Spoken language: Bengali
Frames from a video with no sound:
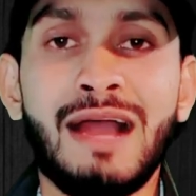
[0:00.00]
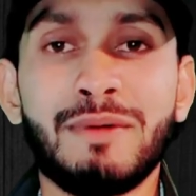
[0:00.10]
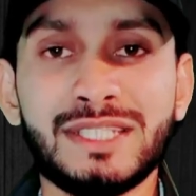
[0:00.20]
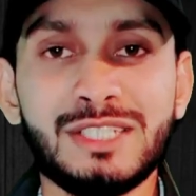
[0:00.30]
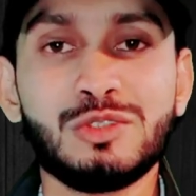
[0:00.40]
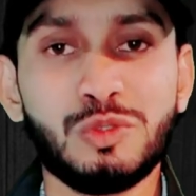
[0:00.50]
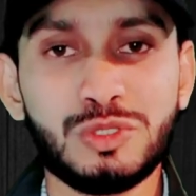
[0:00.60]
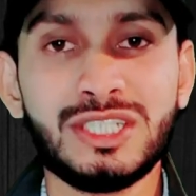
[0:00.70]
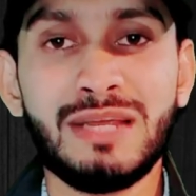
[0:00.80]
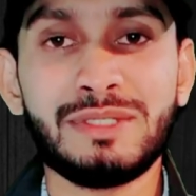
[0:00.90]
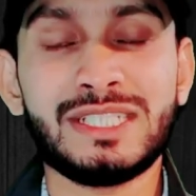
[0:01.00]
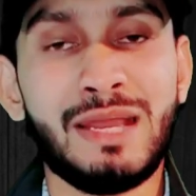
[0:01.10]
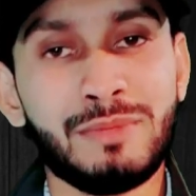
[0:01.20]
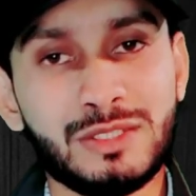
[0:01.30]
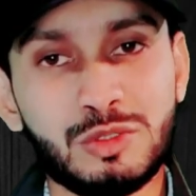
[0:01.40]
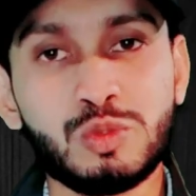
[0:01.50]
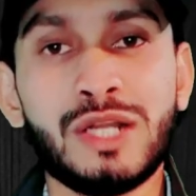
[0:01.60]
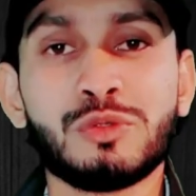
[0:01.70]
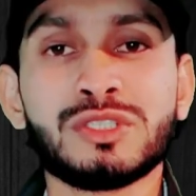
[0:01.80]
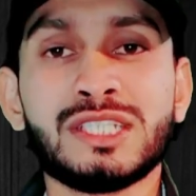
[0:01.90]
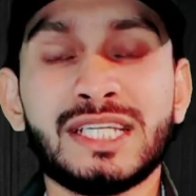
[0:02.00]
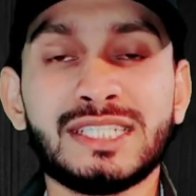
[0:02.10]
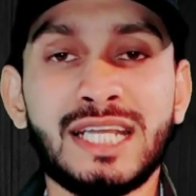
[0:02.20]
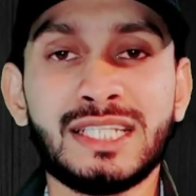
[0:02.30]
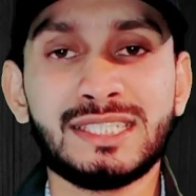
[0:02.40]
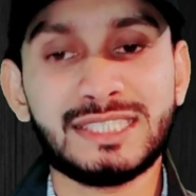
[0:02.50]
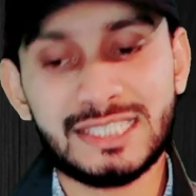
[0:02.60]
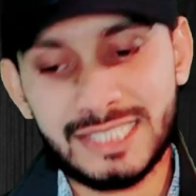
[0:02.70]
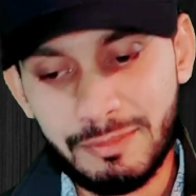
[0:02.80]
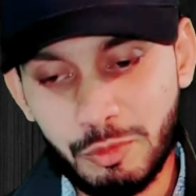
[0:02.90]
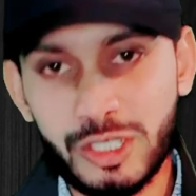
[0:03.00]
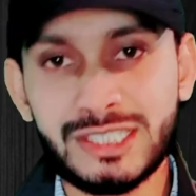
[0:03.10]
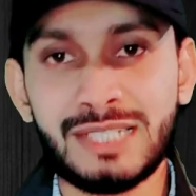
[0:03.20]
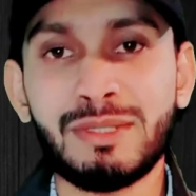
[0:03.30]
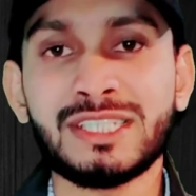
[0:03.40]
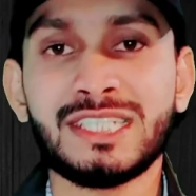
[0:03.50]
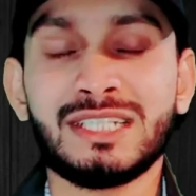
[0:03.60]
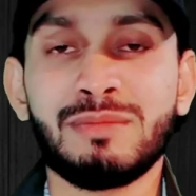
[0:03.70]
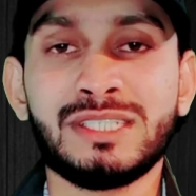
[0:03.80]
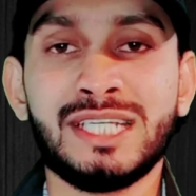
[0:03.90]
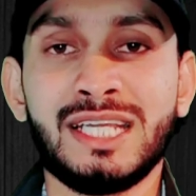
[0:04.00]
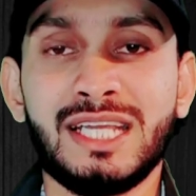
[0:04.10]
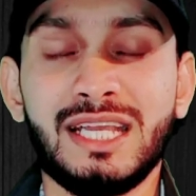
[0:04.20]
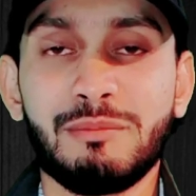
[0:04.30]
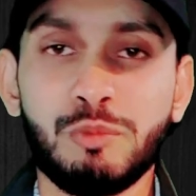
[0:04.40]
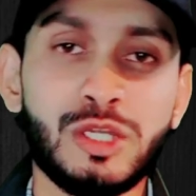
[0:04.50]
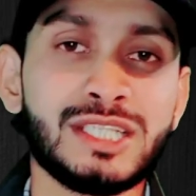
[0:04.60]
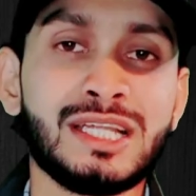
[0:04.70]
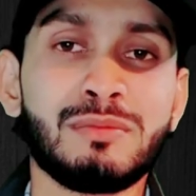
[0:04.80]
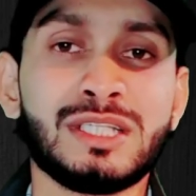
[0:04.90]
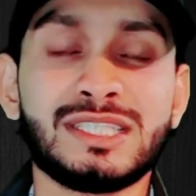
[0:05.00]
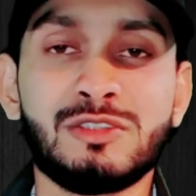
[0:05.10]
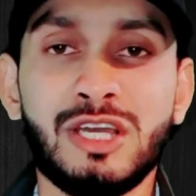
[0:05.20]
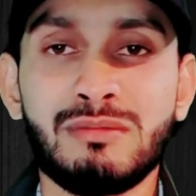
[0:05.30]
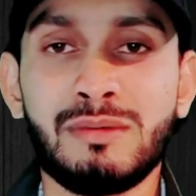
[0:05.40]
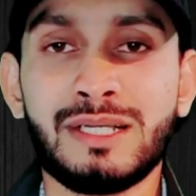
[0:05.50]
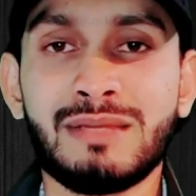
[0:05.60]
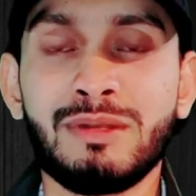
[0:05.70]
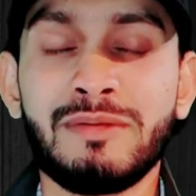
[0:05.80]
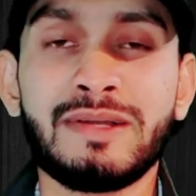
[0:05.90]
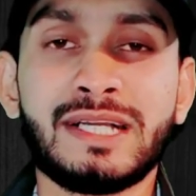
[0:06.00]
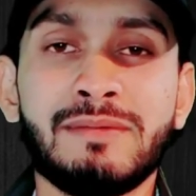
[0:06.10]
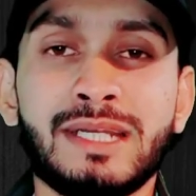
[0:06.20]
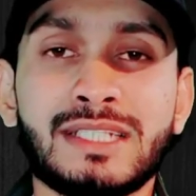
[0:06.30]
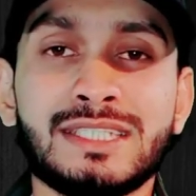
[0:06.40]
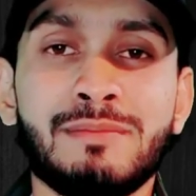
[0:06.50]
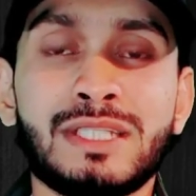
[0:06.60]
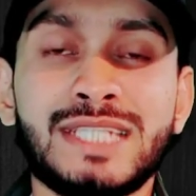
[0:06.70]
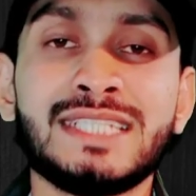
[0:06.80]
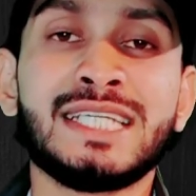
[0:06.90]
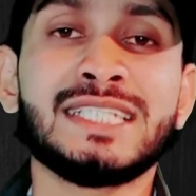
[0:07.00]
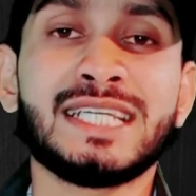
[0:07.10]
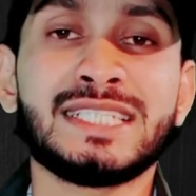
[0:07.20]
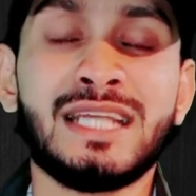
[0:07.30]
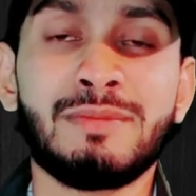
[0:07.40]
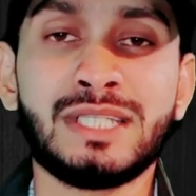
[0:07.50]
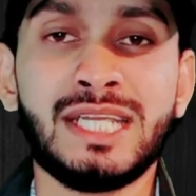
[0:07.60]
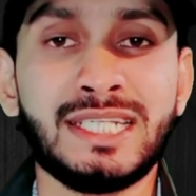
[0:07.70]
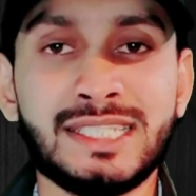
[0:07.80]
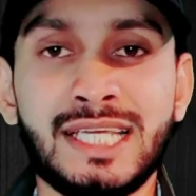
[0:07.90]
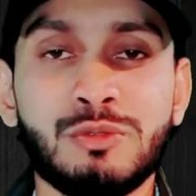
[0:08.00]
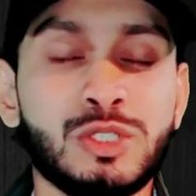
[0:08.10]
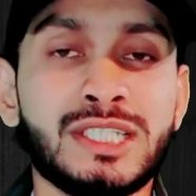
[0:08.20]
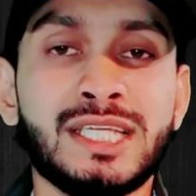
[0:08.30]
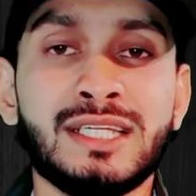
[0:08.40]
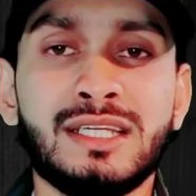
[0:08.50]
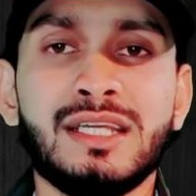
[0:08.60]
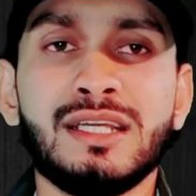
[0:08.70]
আমাদের তো উসিলা বেশি আমরা তো দোয়া করতে থাকি সারাদিন সেজদায় পড়ে যাই মাজারের সামনে যে পড়ে তারপরে দয়াল বাবা কেবল বাবা কাবার কাছে আমরা চাইতেই থাকি যে আমাদের এটা দেন ওইটা দেন